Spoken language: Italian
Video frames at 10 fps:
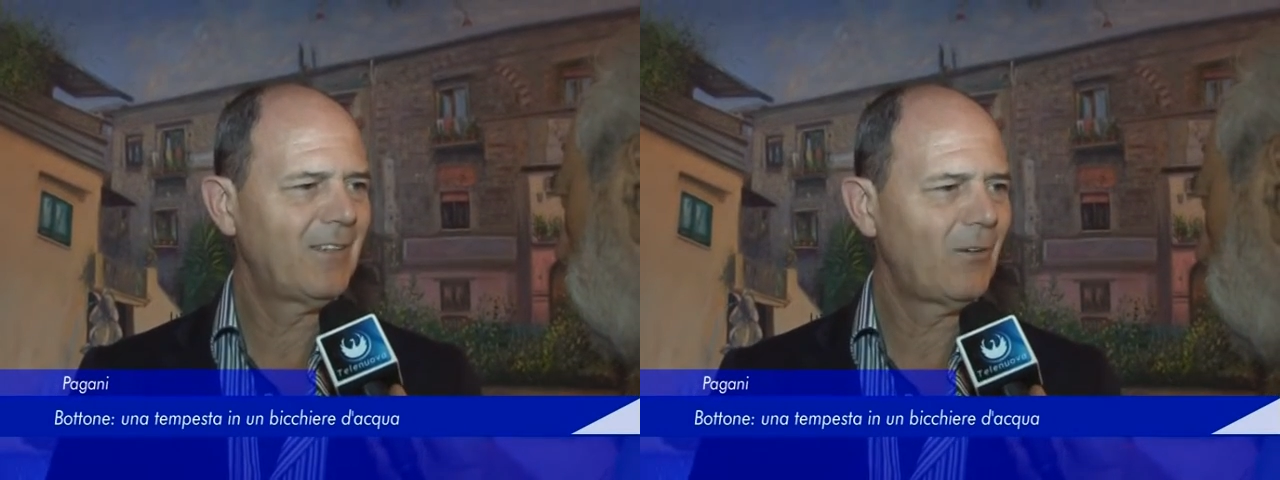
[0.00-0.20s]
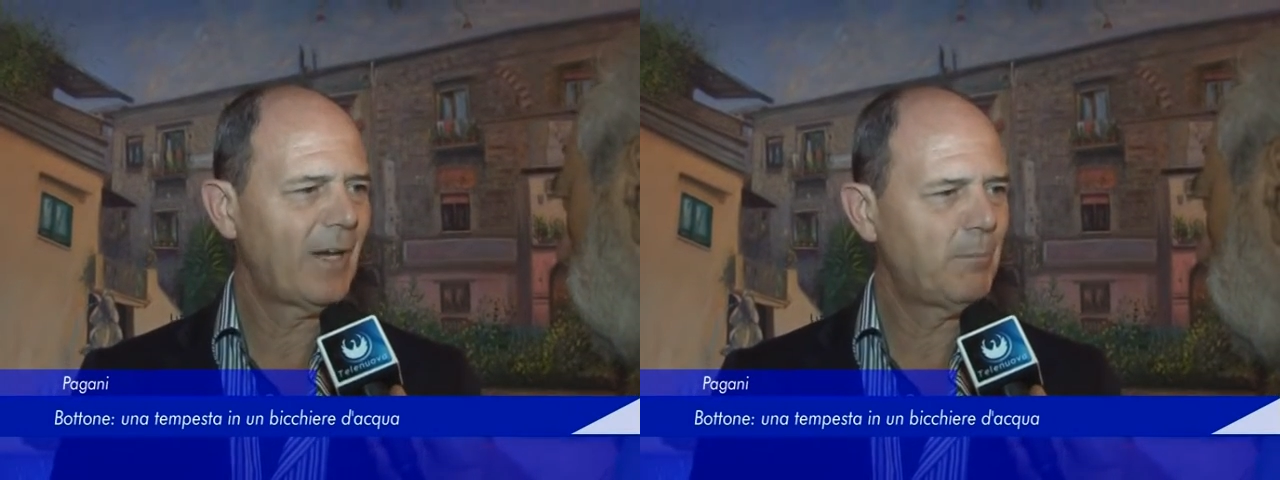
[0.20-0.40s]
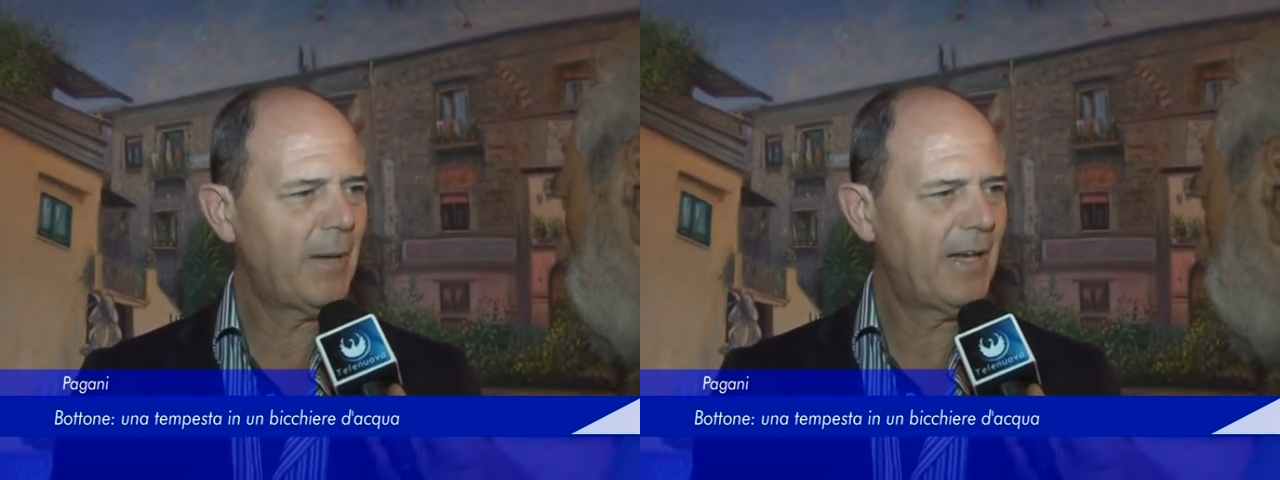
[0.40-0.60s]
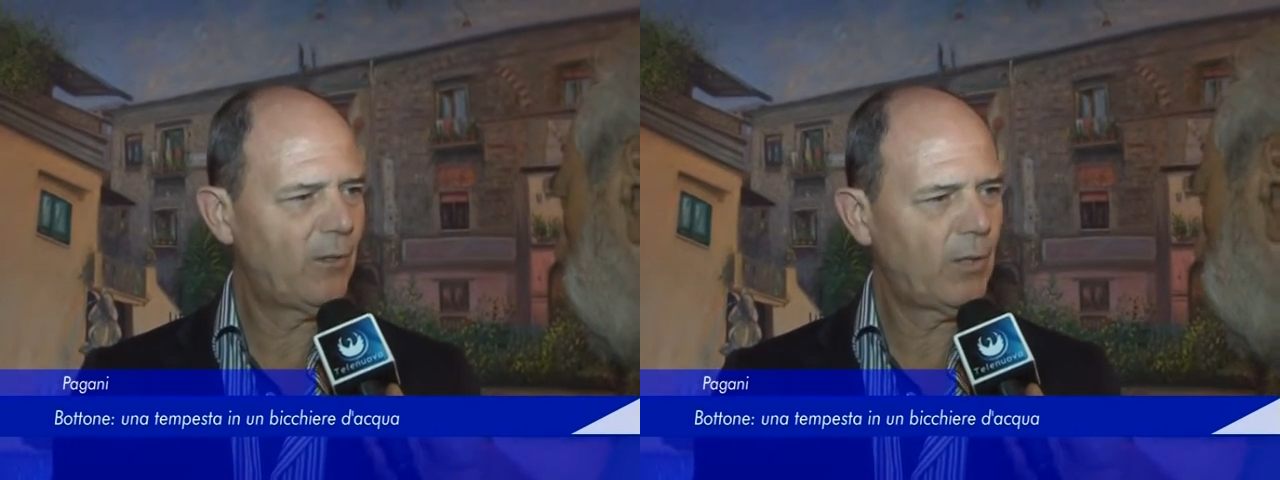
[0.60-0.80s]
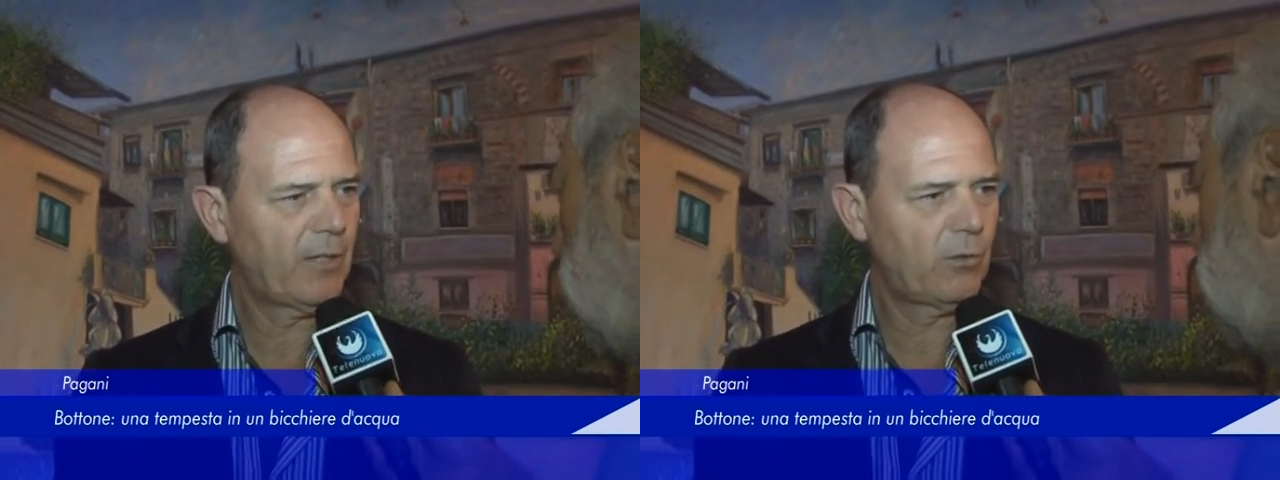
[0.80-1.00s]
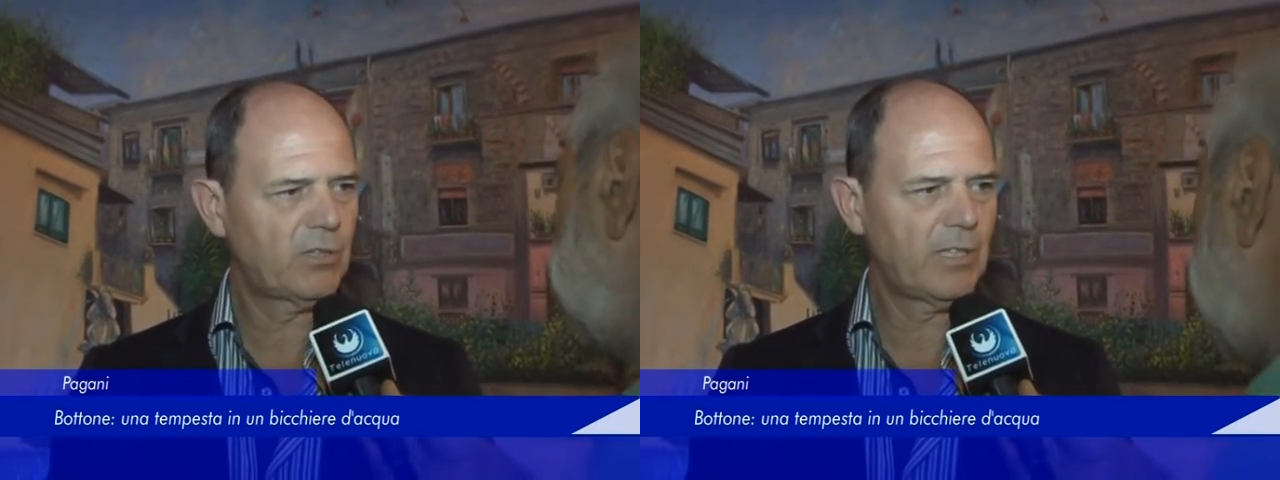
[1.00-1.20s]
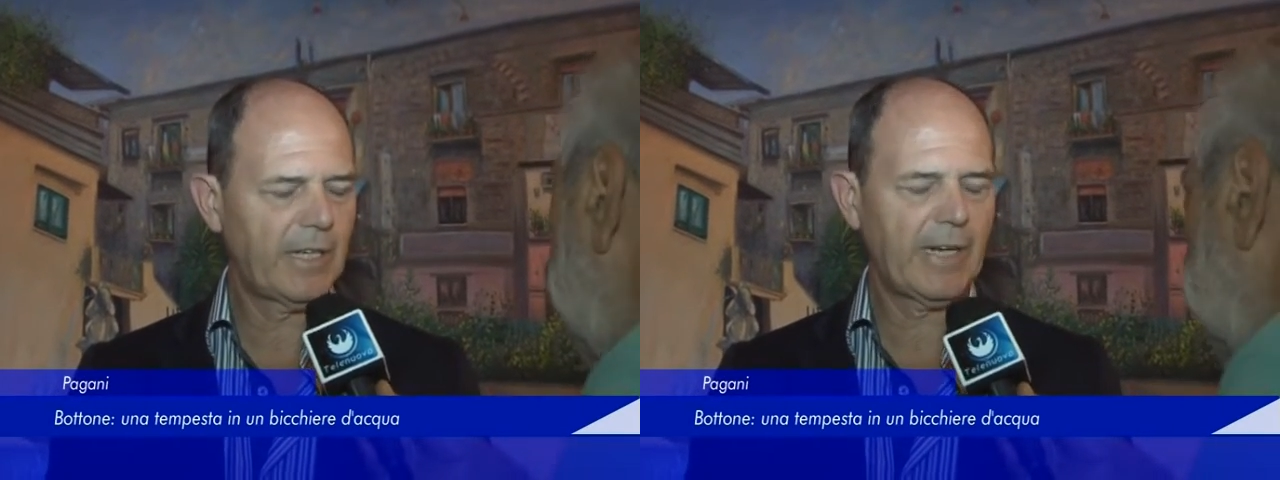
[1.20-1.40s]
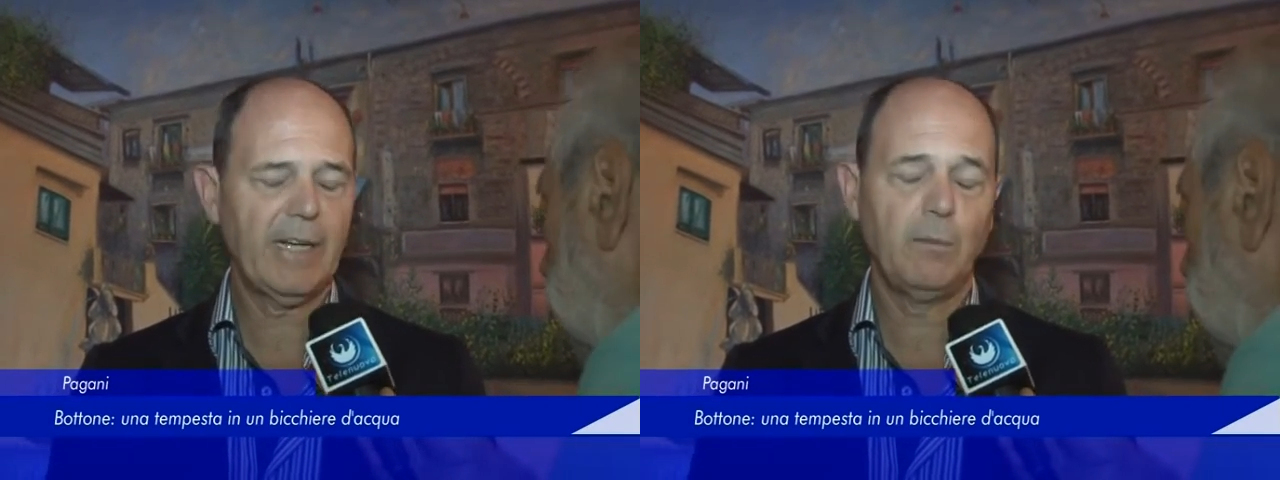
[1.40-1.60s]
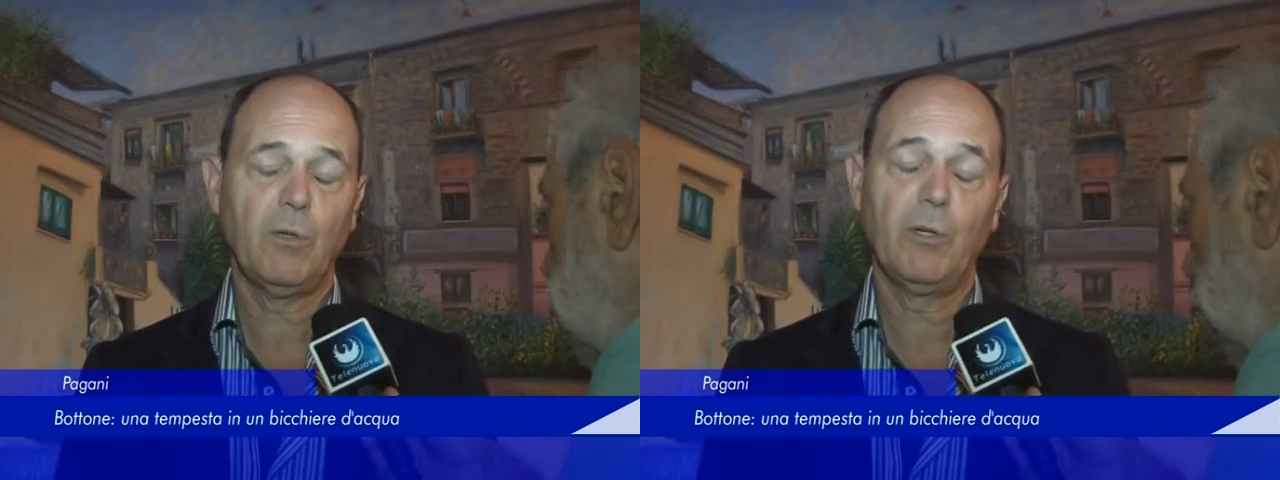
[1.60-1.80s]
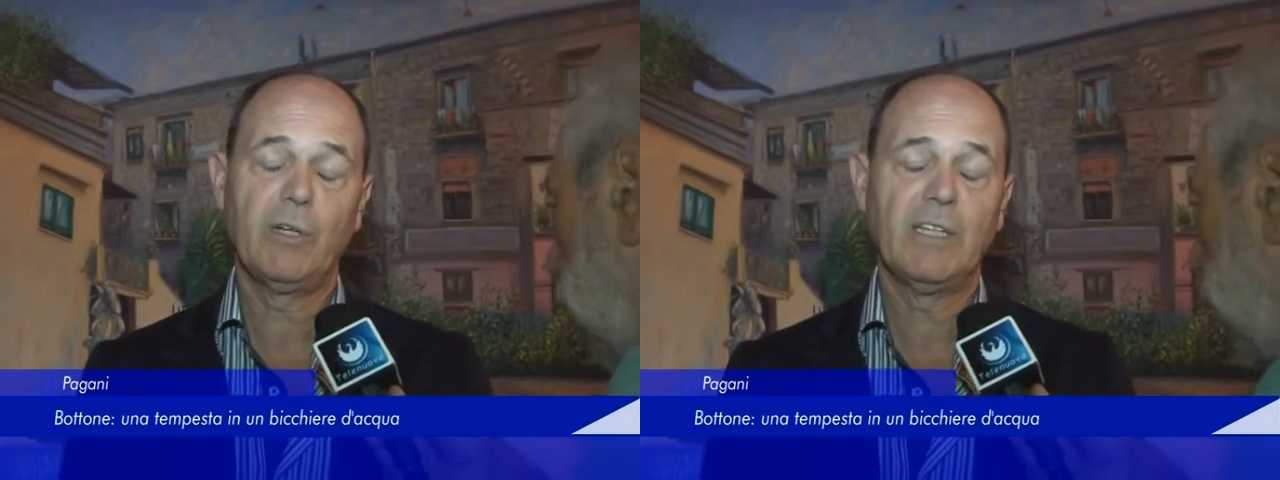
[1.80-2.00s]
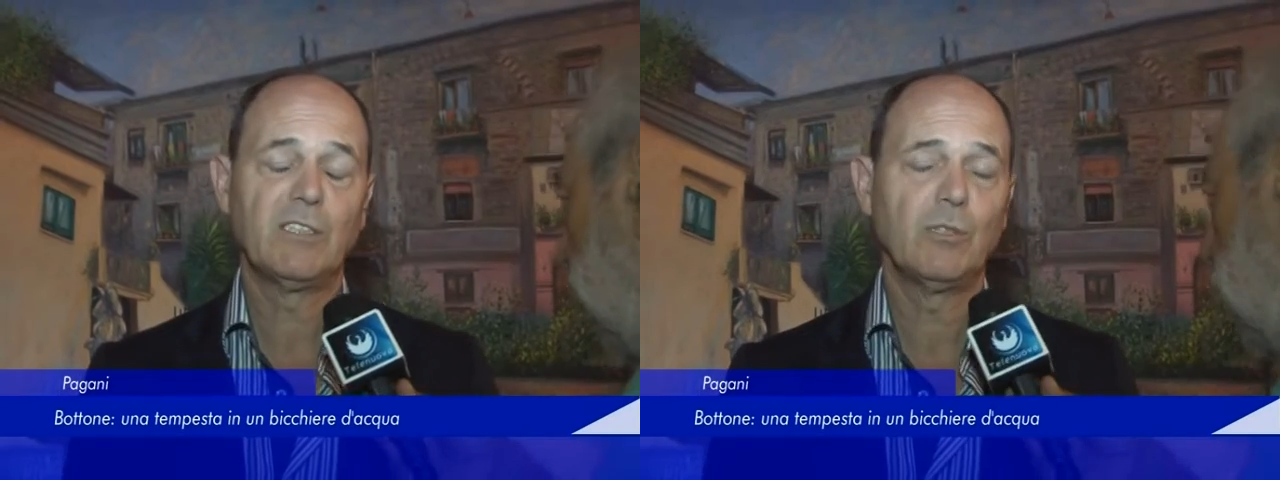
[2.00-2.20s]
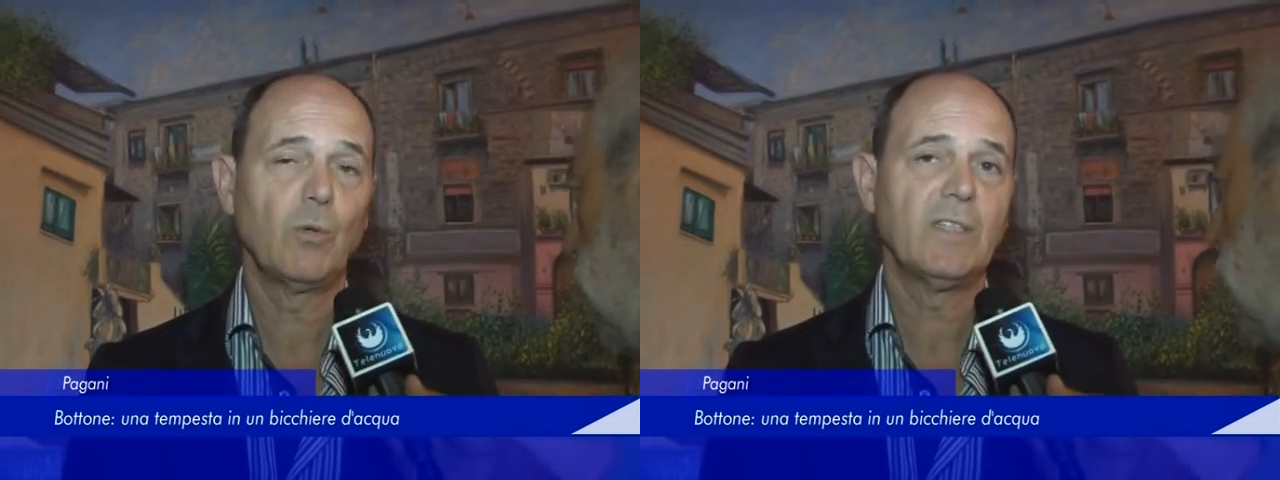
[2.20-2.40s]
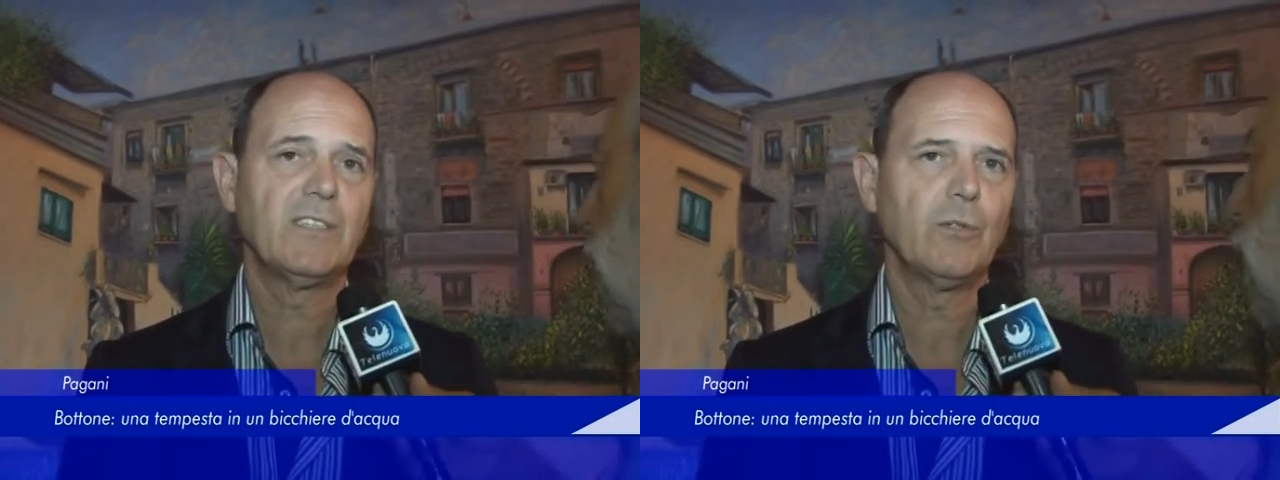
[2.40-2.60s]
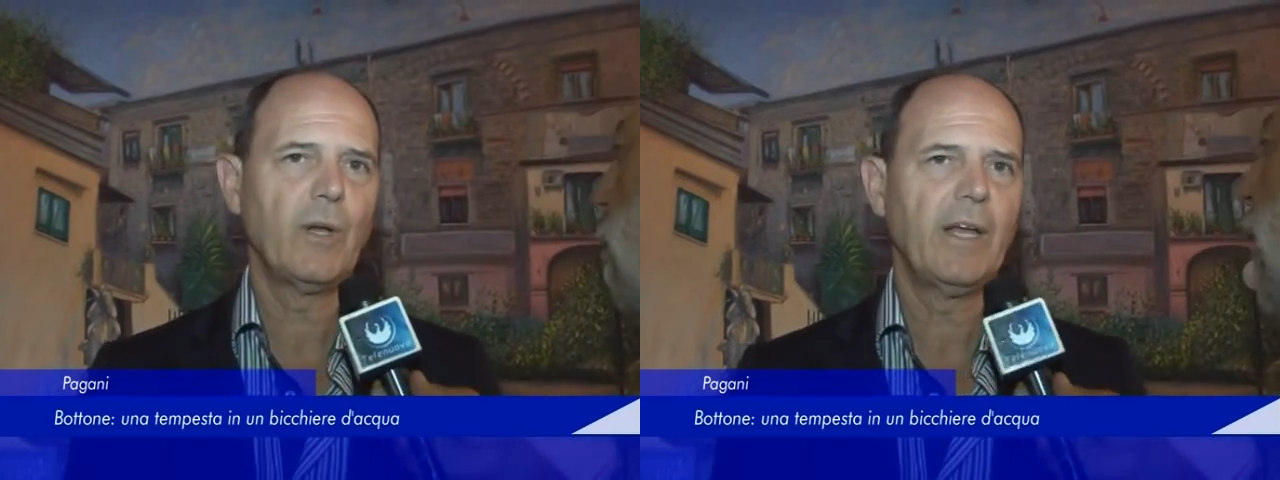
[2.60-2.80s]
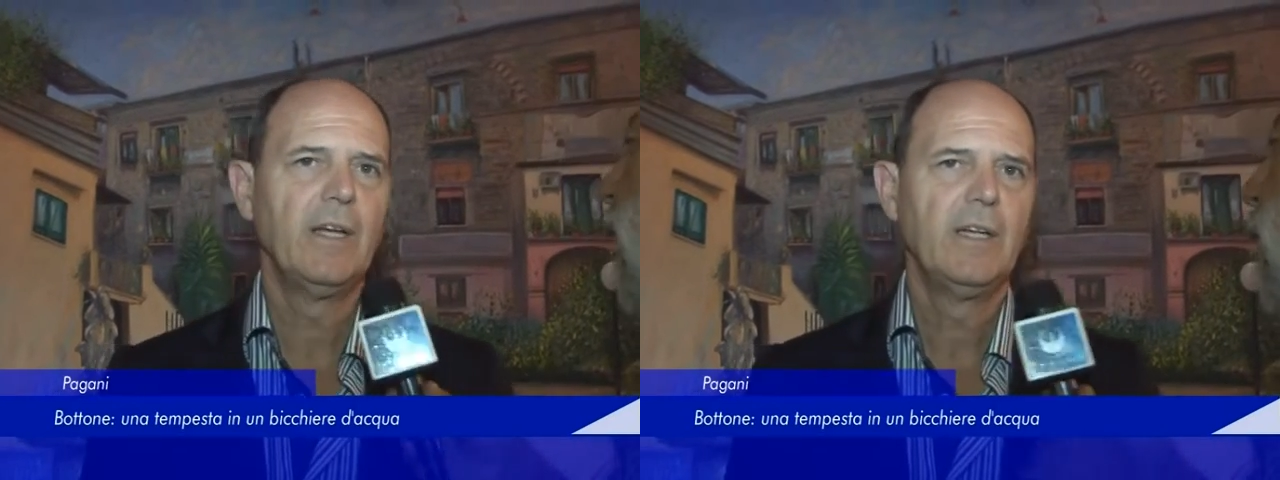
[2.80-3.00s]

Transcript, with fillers: non è bello, ecco, si eh, crea poi una situazione... Ma